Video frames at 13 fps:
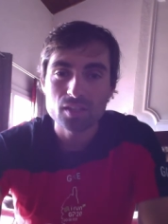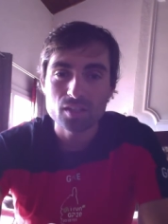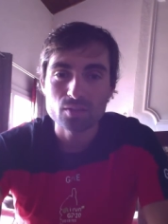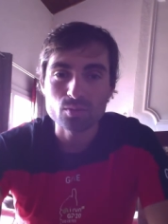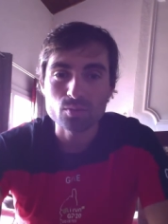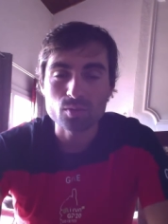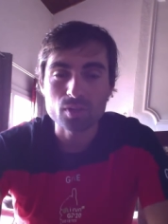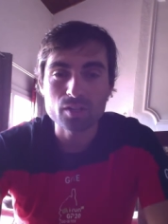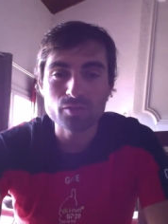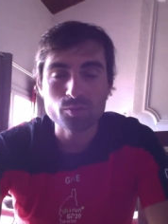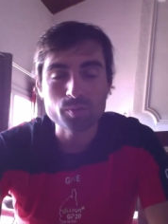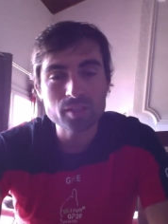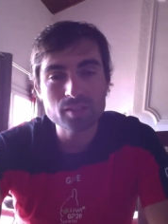Donc voilà, il
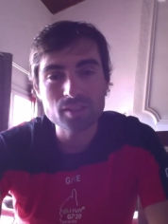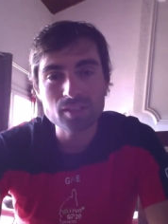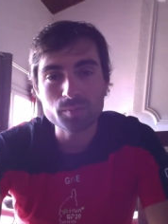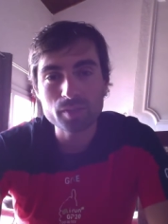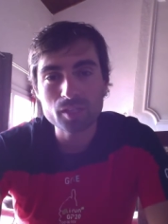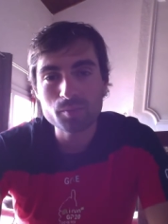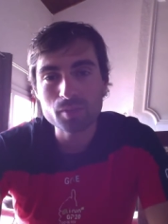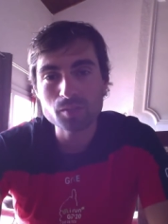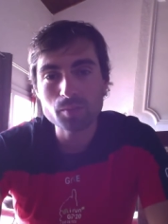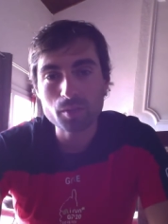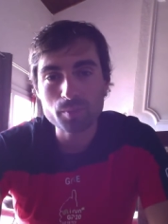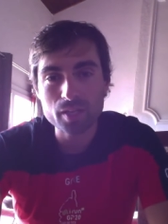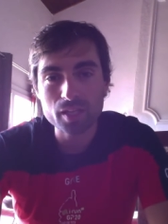faut bien s'équiper, bien se
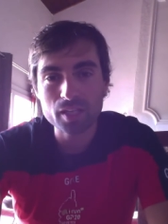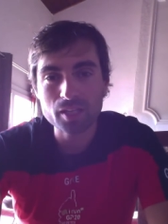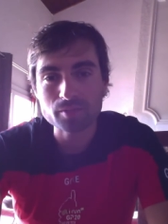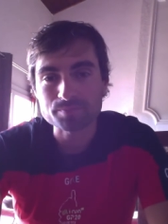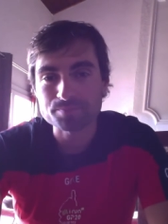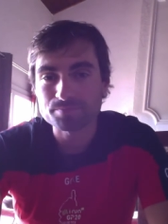préparer.